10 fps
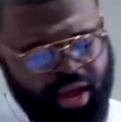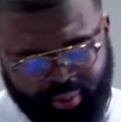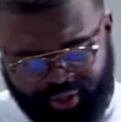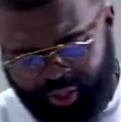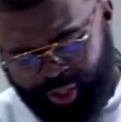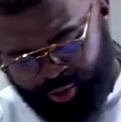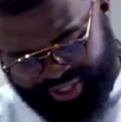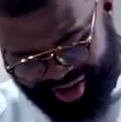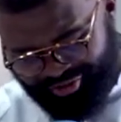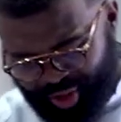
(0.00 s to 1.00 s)
pendant que
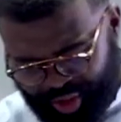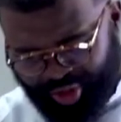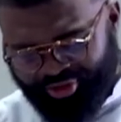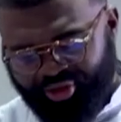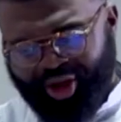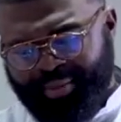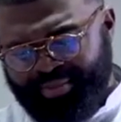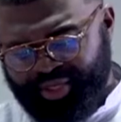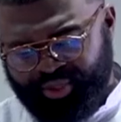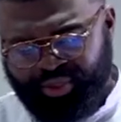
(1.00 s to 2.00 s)
nous avançons au fur et à
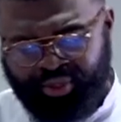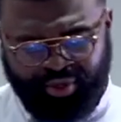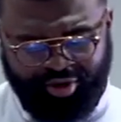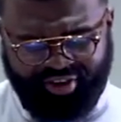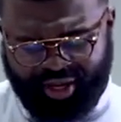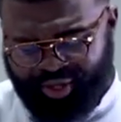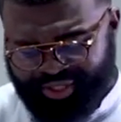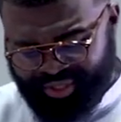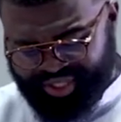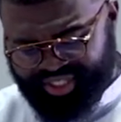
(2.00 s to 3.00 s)
mesure vers
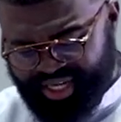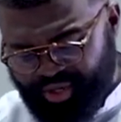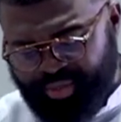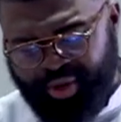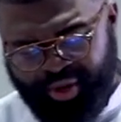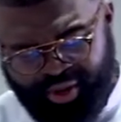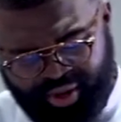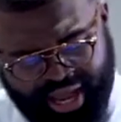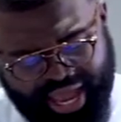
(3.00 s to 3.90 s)
notre enseignement,